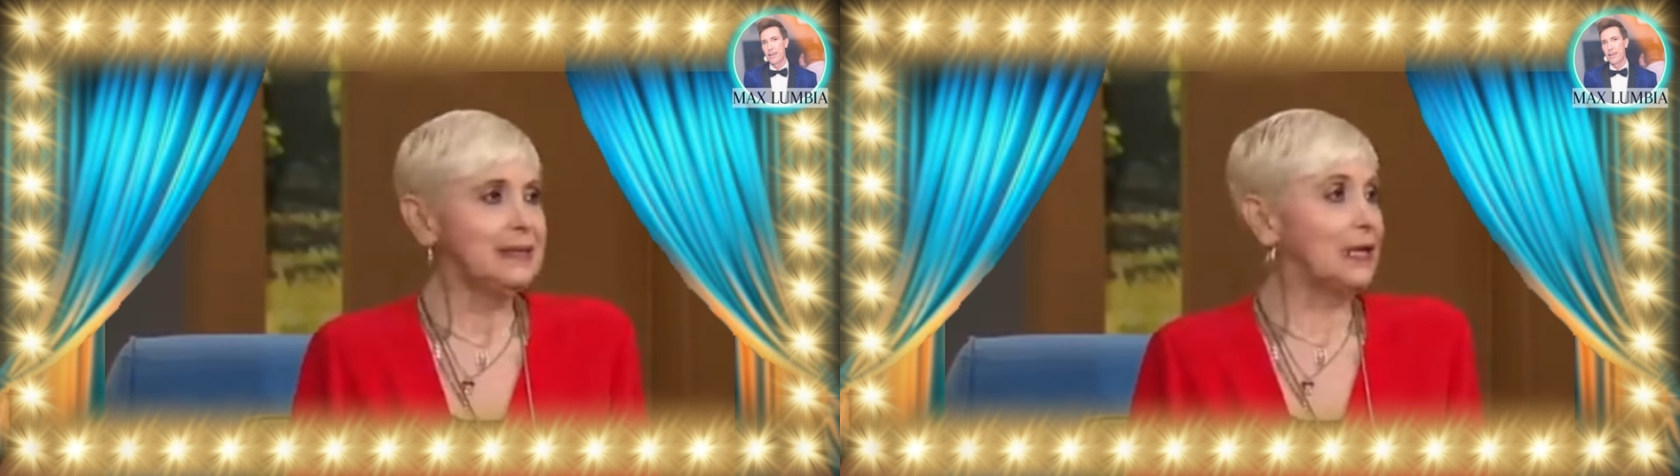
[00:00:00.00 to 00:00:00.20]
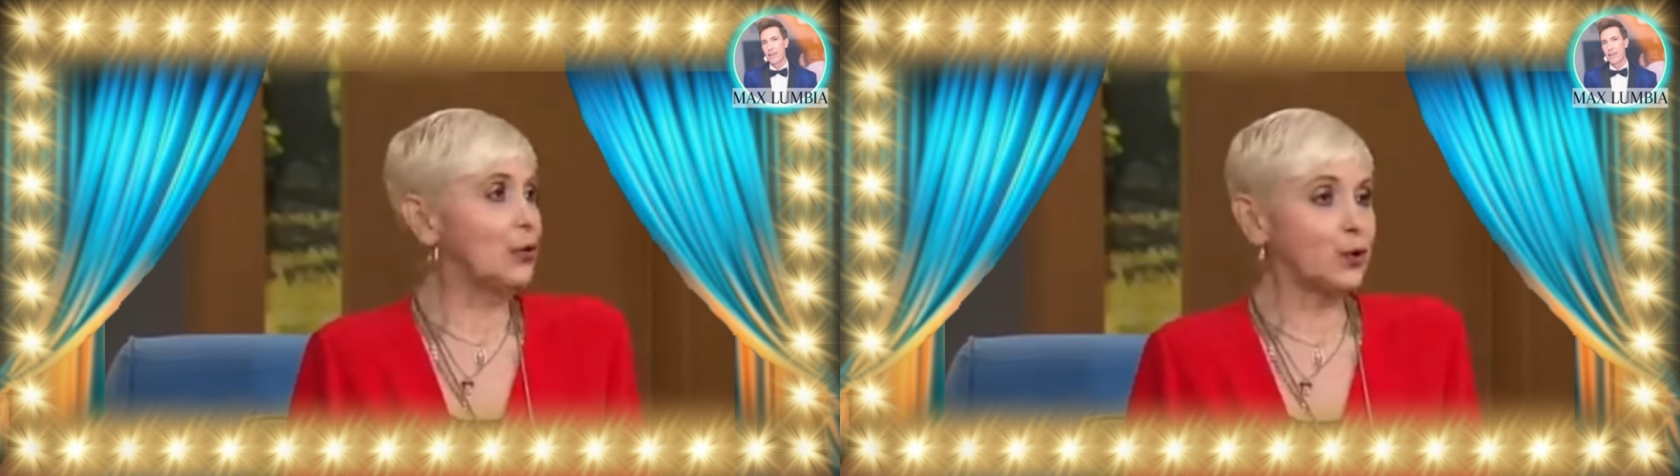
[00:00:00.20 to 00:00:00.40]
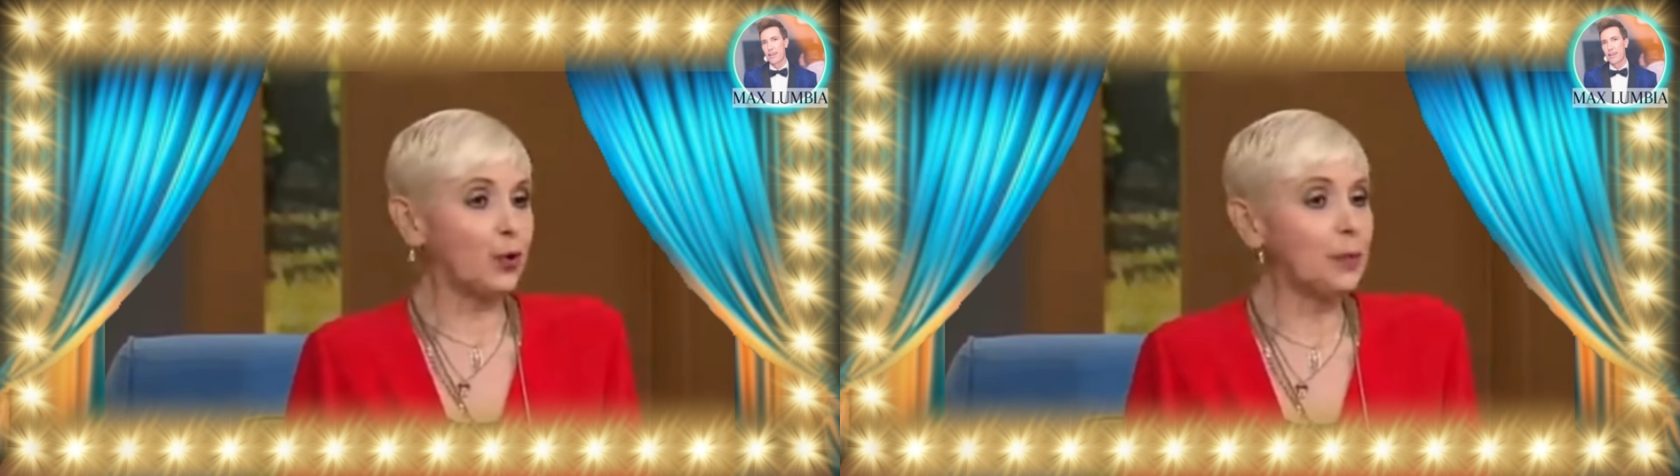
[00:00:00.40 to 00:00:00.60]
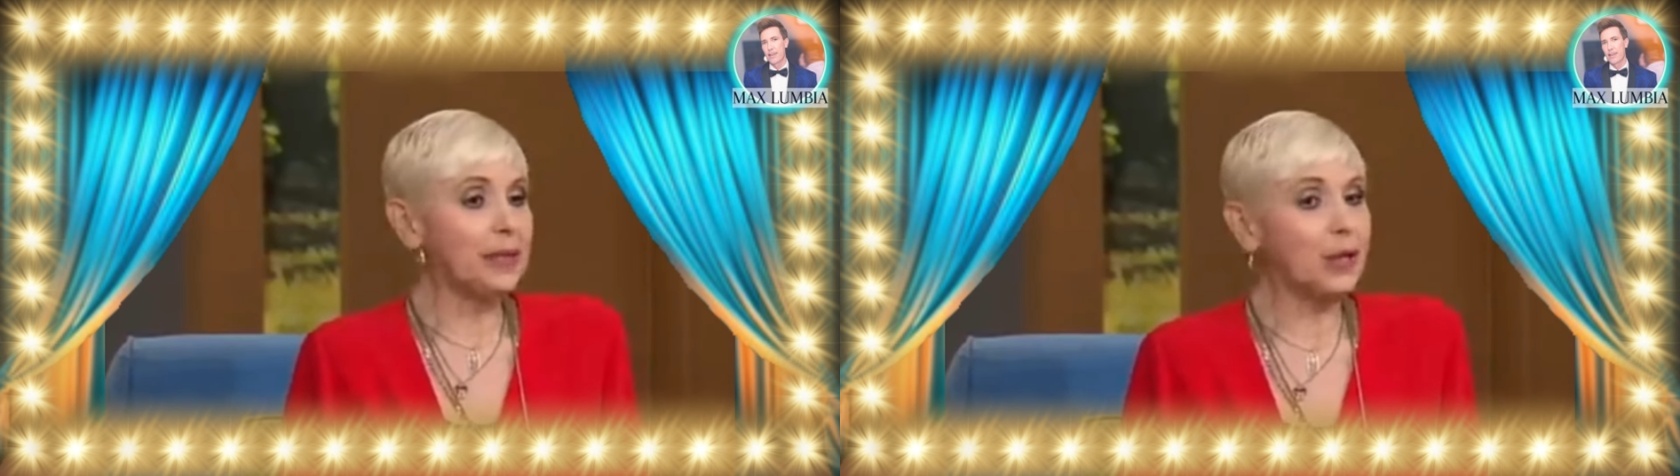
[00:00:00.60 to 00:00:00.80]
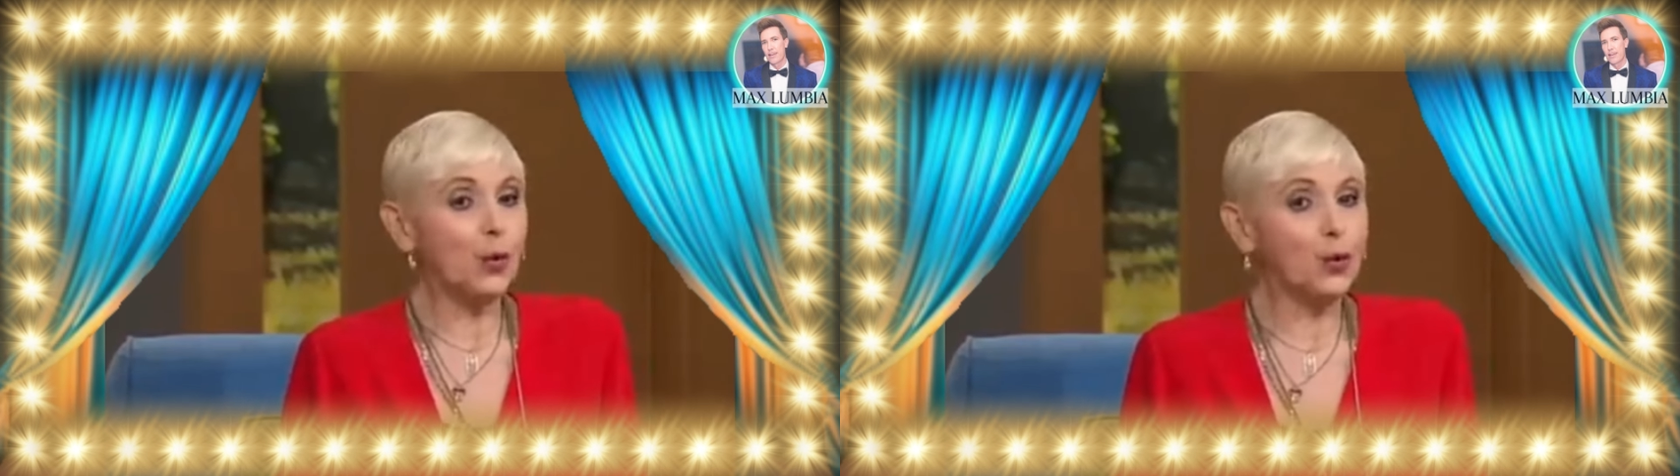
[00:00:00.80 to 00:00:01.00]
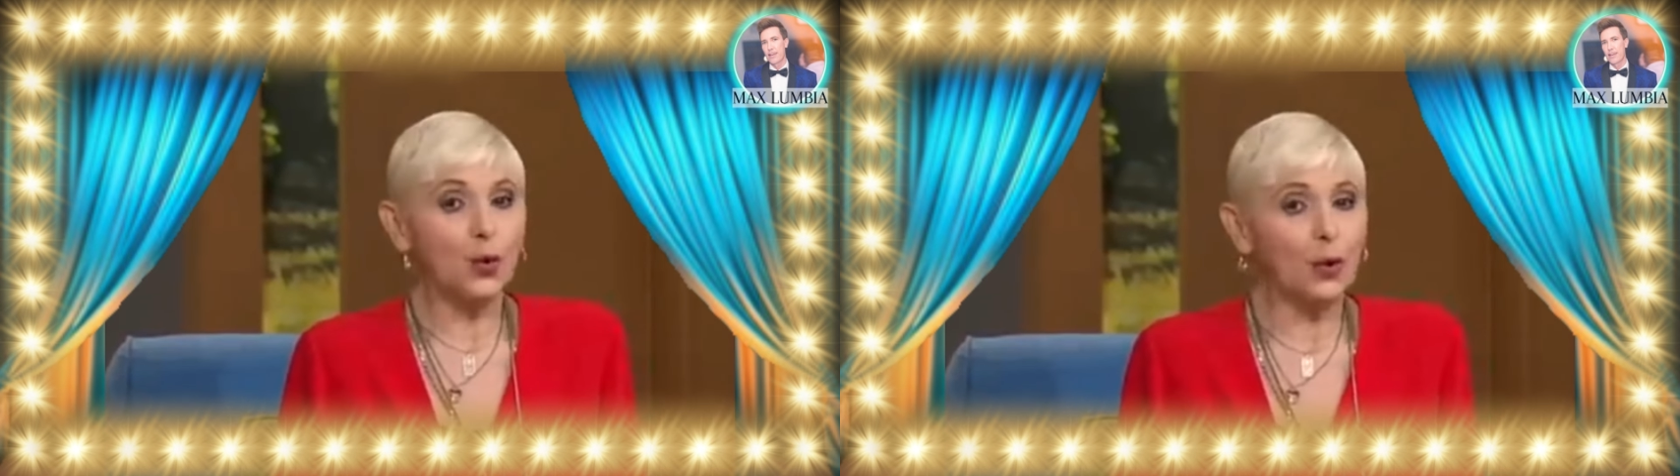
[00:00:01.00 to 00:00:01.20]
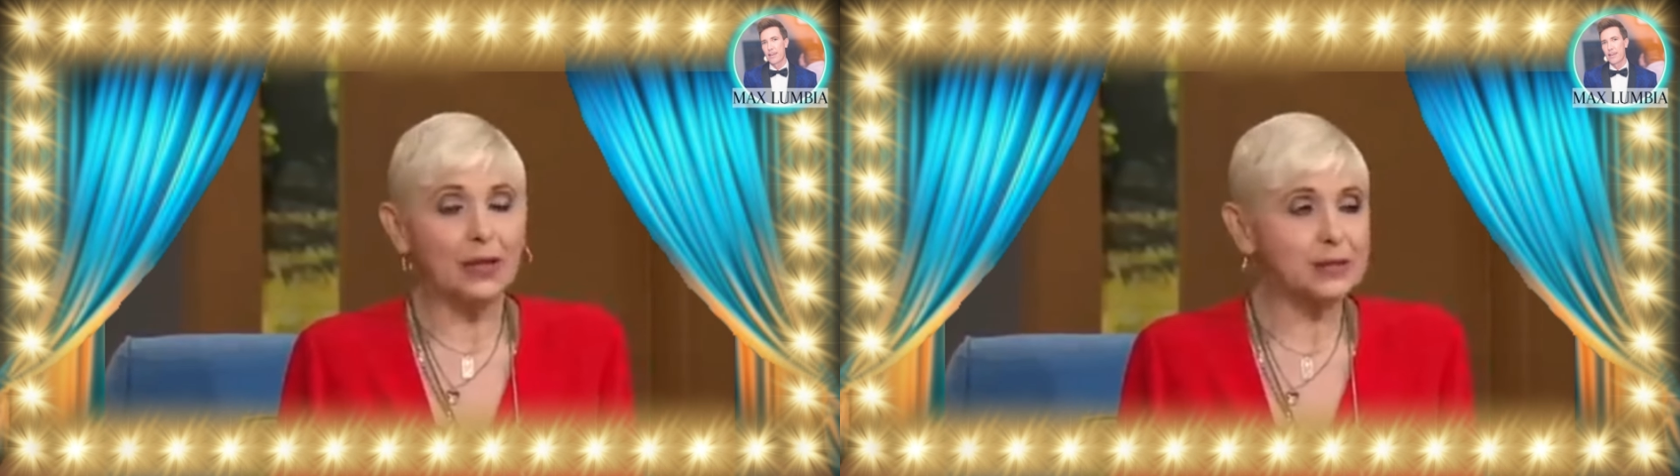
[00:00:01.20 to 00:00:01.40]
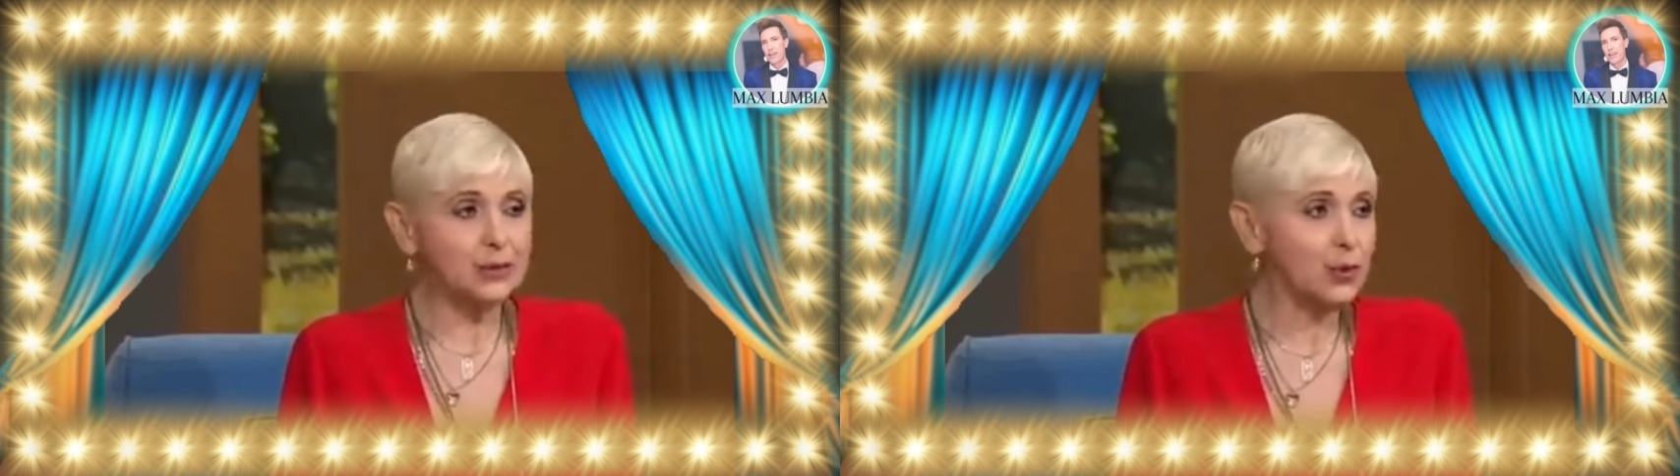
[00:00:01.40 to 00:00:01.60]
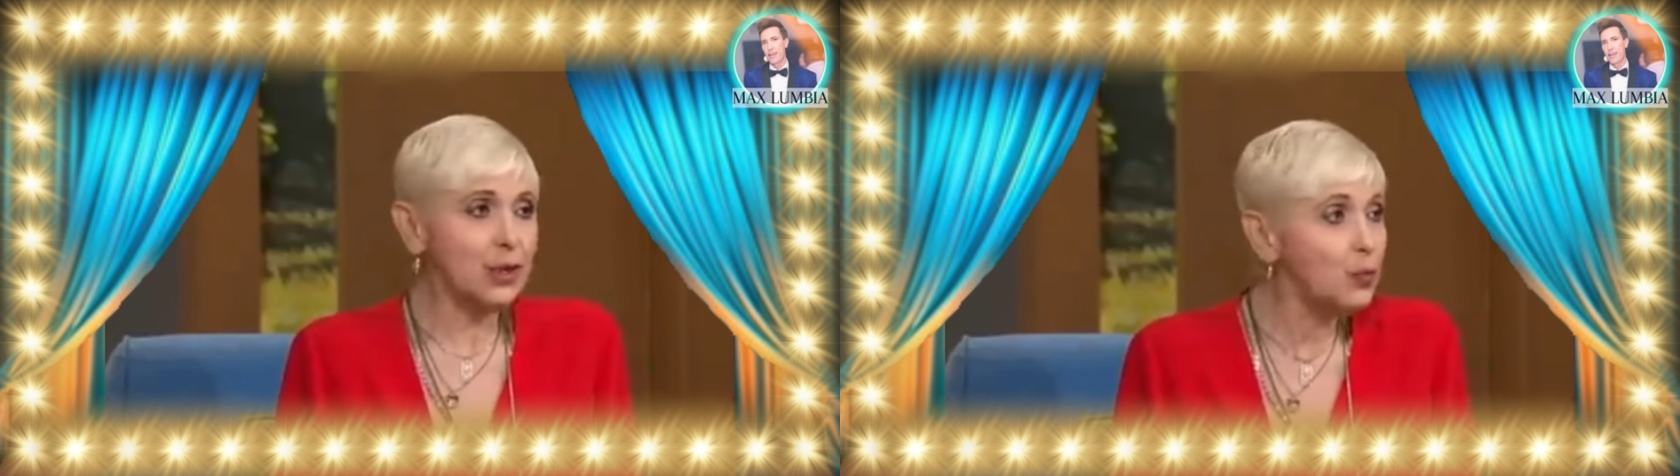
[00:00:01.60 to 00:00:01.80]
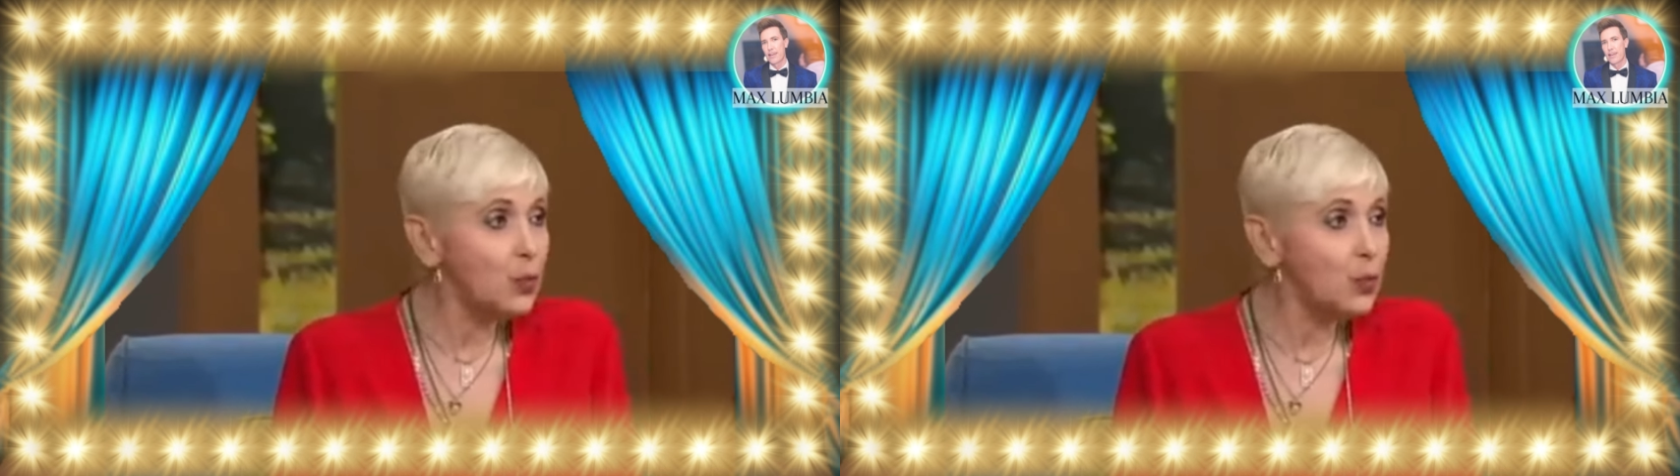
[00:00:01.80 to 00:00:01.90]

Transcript: Y el doctor me dijo, no, es que esto ya es muy